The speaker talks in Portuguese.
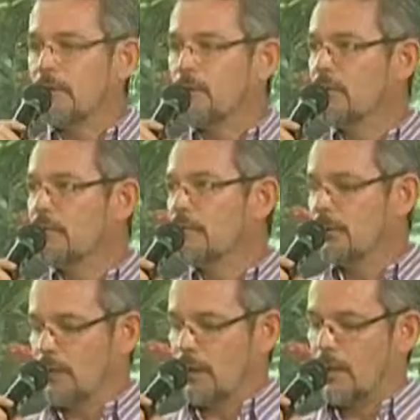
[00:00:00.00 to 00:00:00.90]
Inclusive,
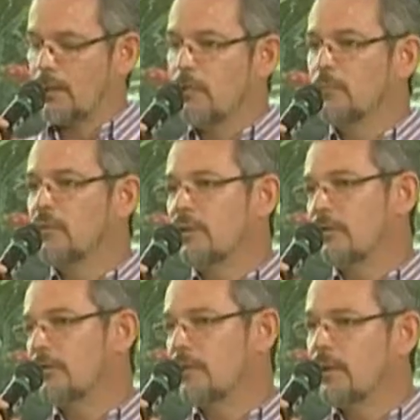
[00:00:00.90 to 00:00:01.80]
é, nós
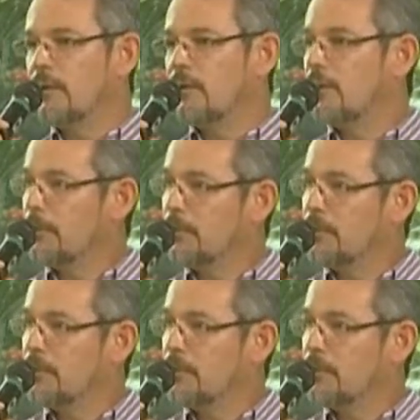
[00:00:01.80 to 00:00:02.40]
buscamos o tempo